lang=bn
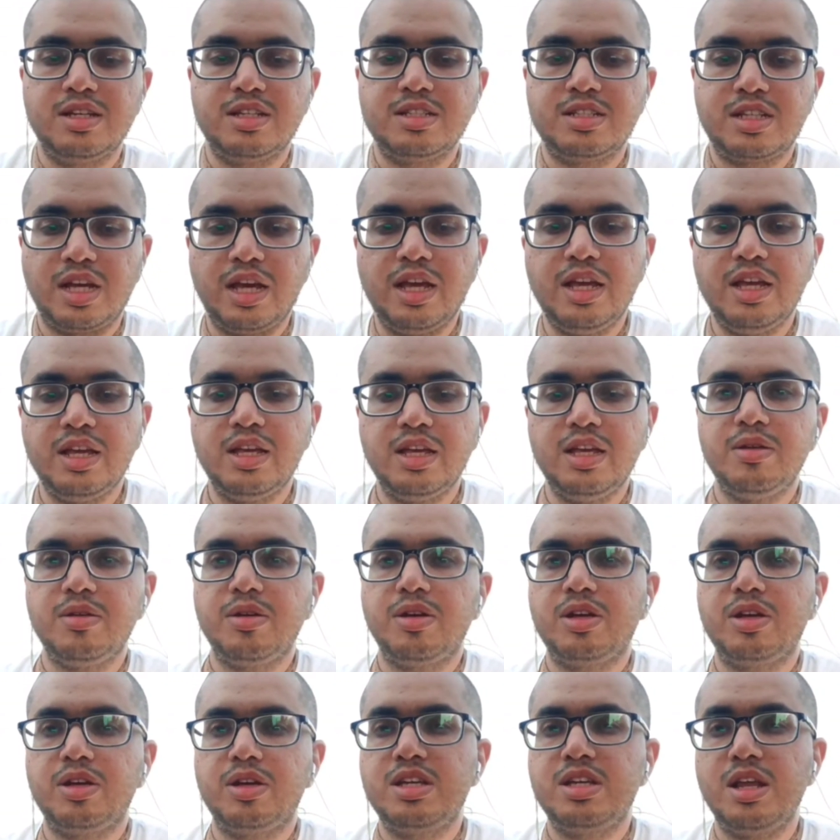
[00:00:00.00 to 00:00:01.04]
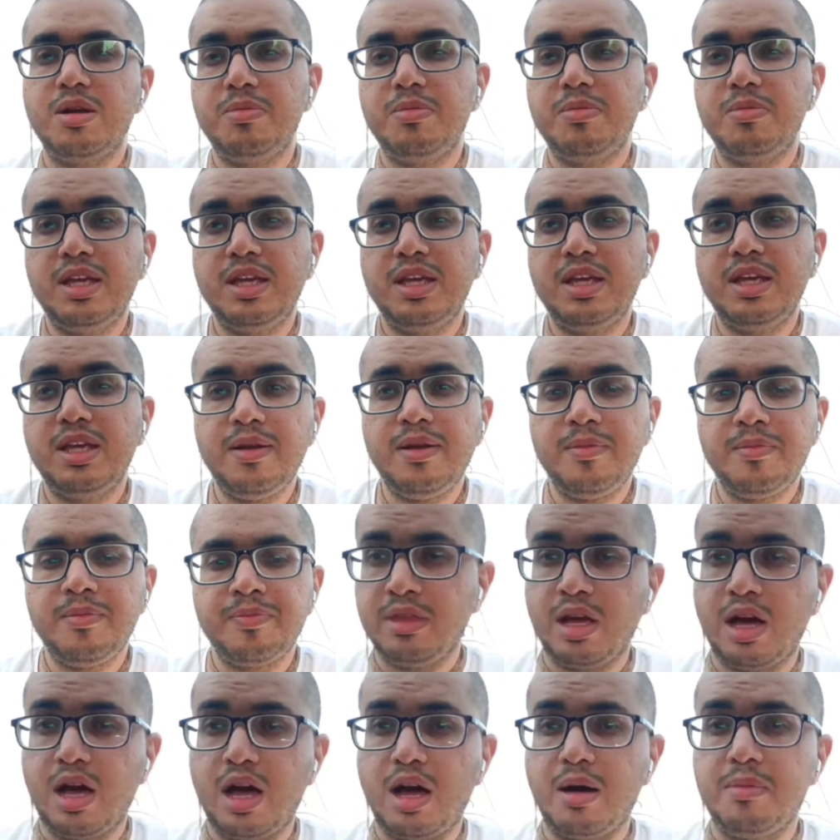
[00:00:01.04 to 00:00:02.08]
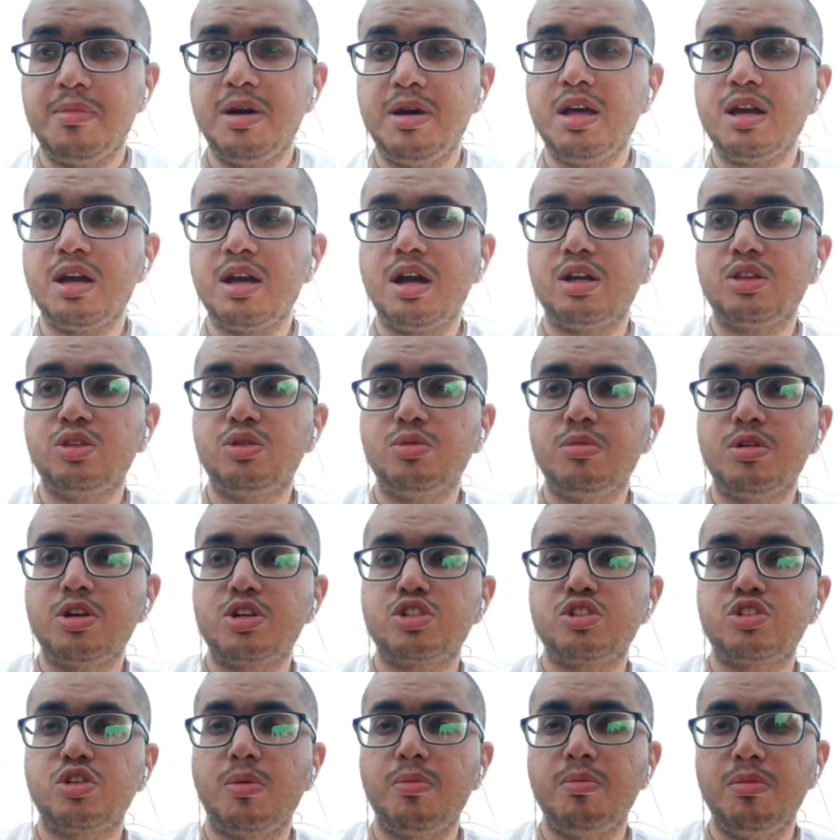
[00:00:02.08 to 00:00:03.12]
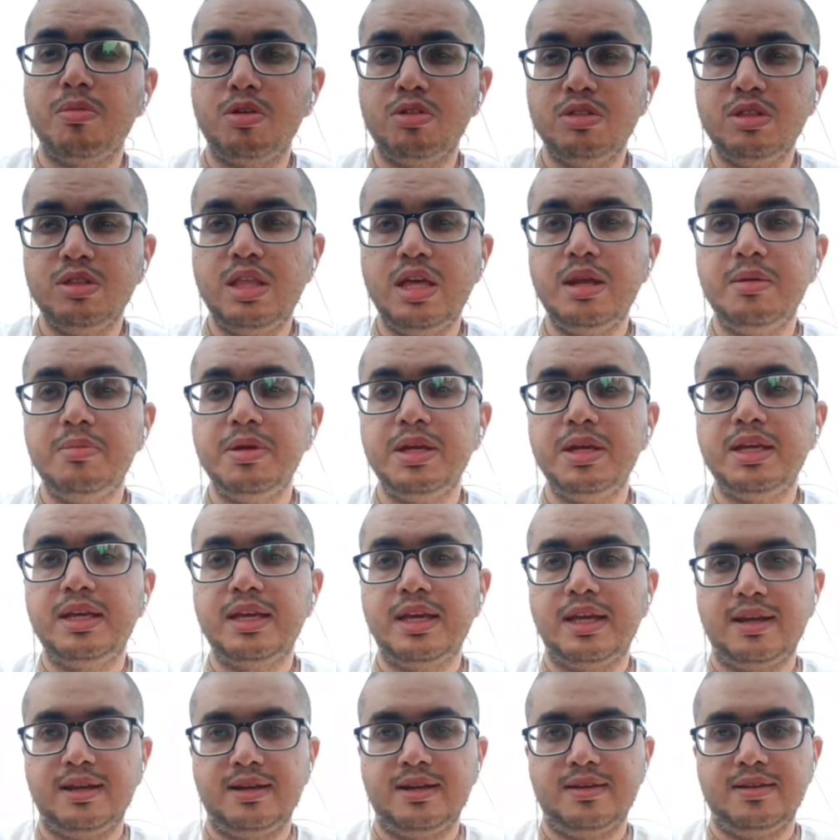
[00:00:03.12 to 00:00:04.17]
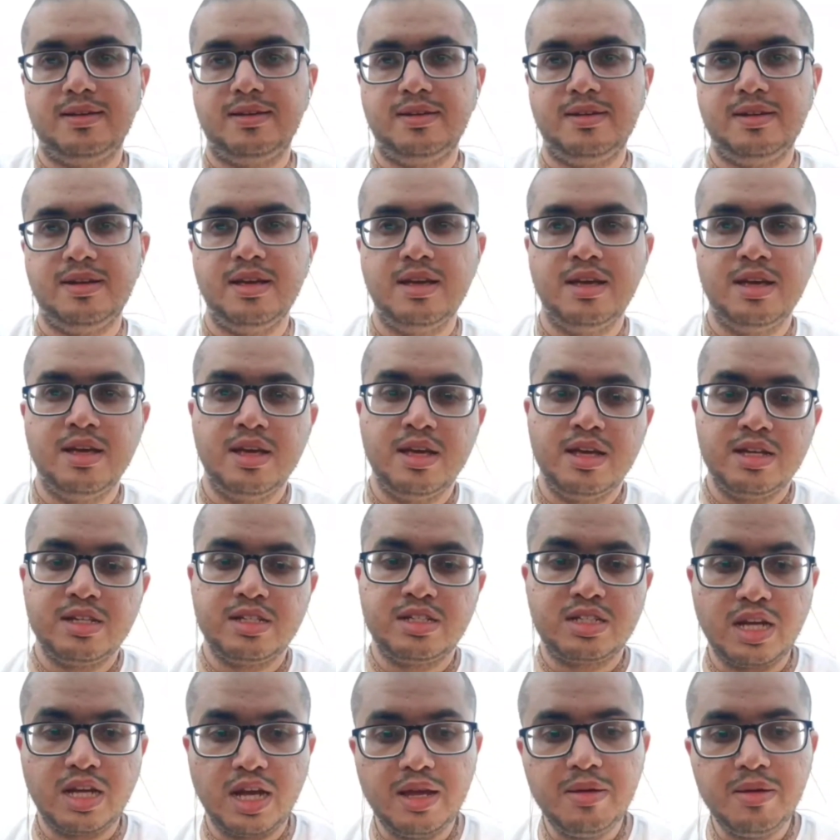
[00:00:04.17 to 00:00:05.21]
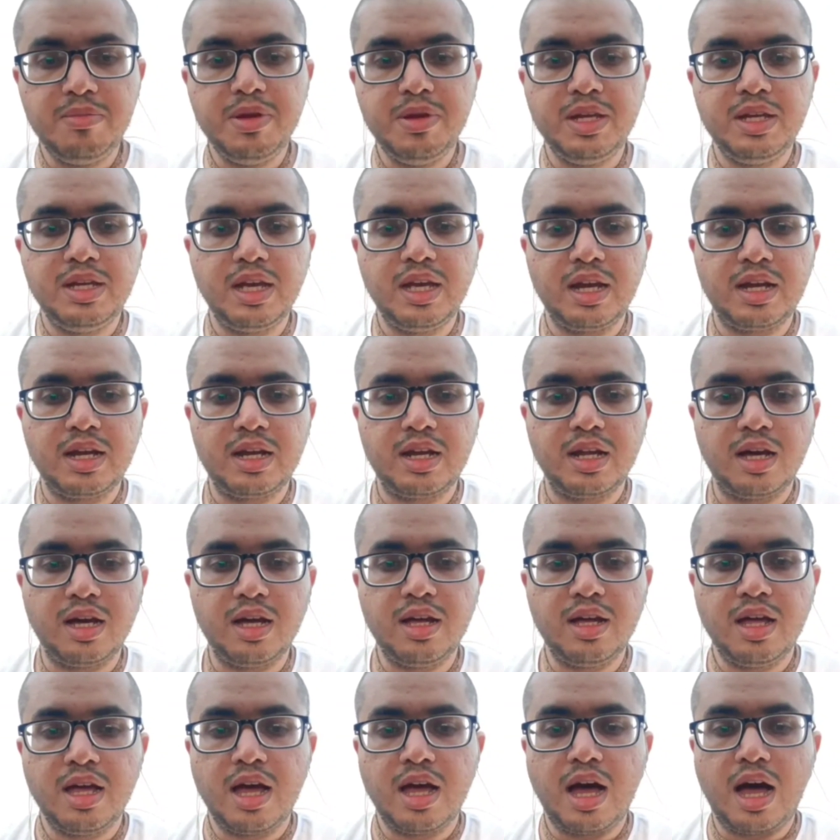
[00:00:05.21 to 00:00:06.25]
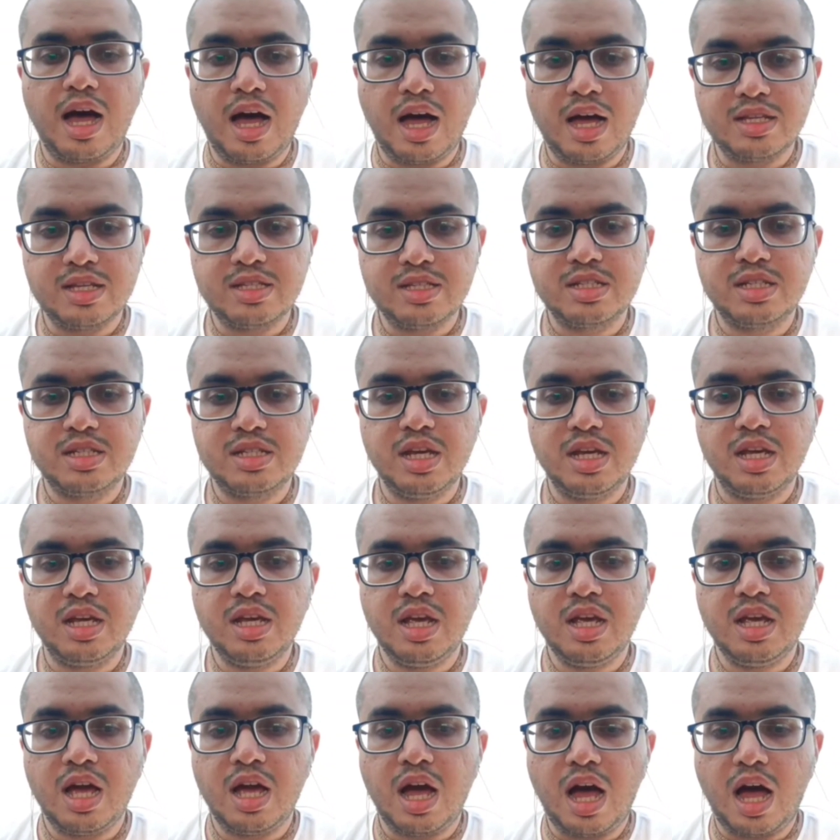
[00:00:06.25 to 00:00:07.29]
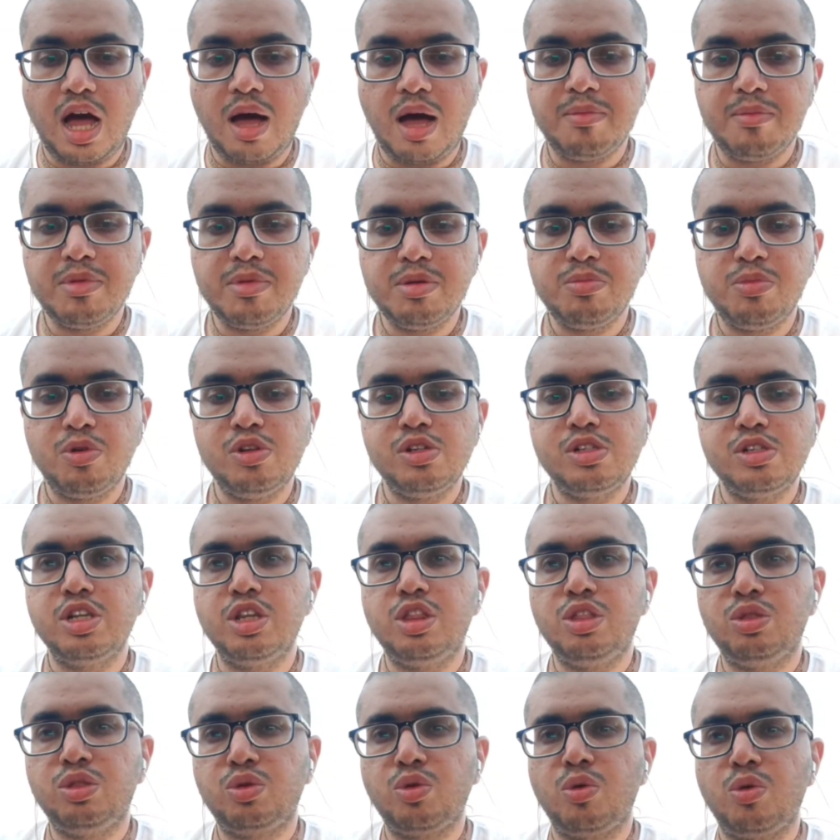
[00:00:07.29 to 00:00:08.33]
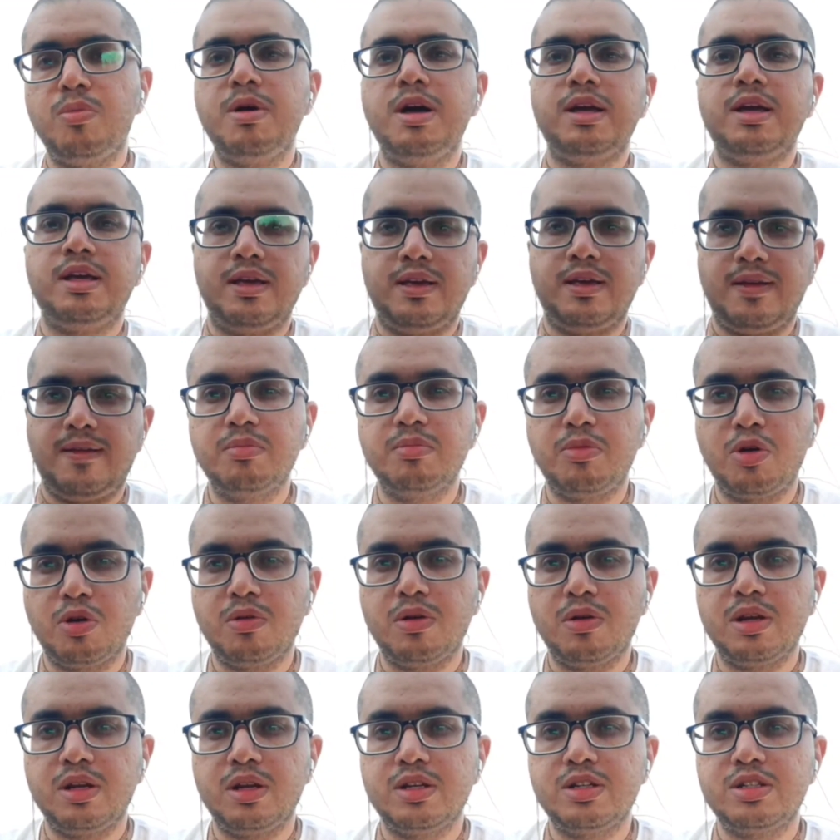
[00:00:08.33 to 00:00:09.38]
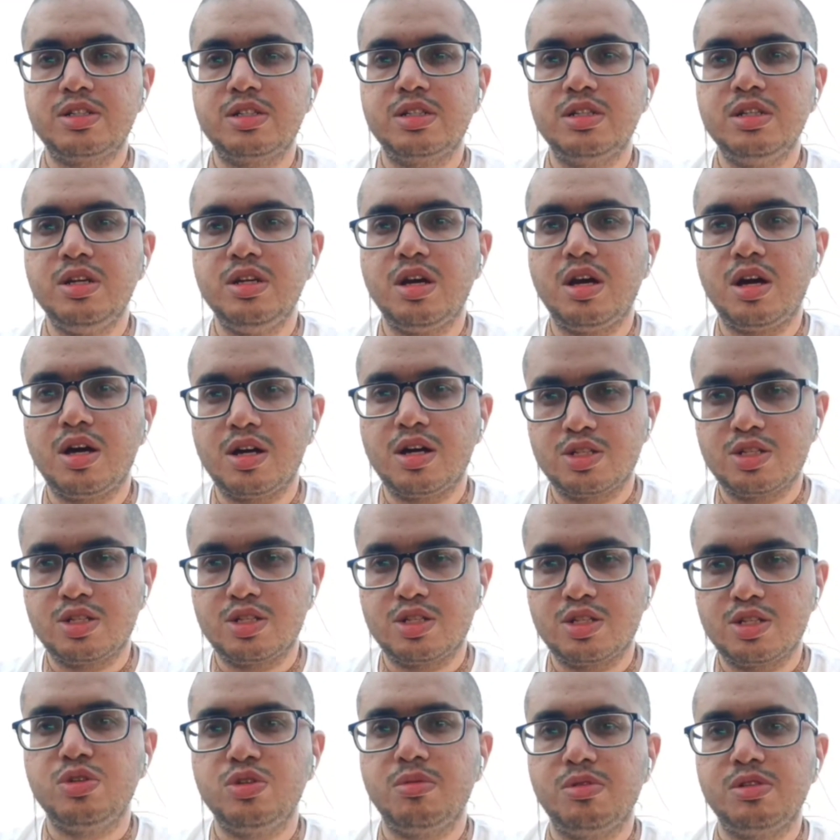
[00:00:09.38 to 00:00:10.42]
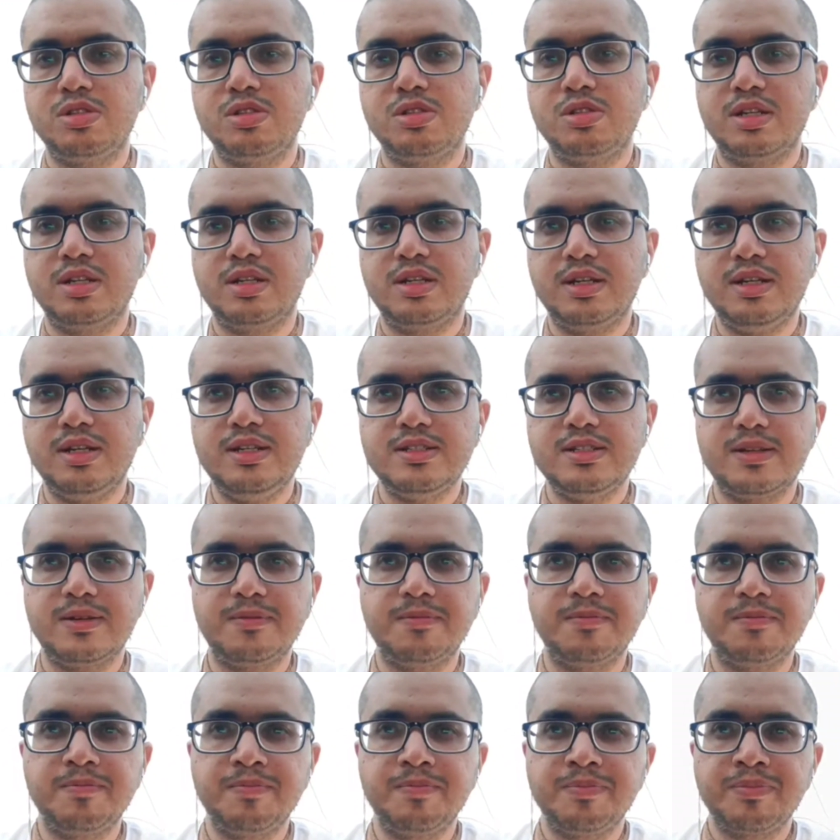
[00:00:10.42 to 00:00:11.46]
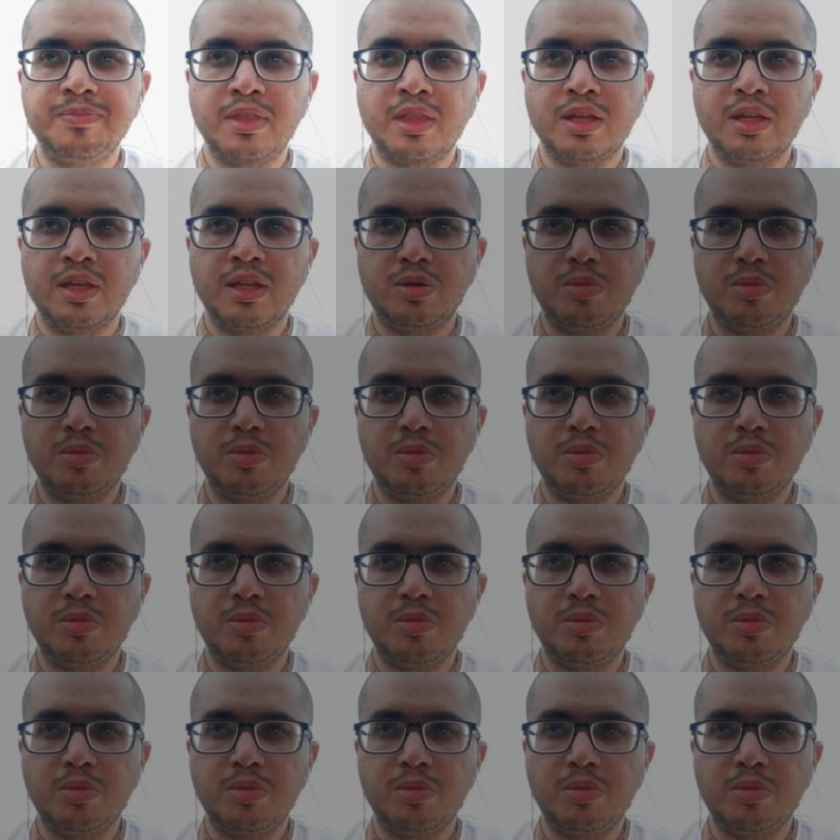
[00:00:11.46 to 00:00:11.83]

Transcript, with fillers: সেই কিসের বিজ্ঞান আমার আর তোমার সম্বন্ধের বিজ্ঞান সেই বিজ্ঞানটা আজকে আমি বলছি তোমাকে ভগবান কৃষ্ণ অর্জুনকে বলছেন ঠিক আছে তো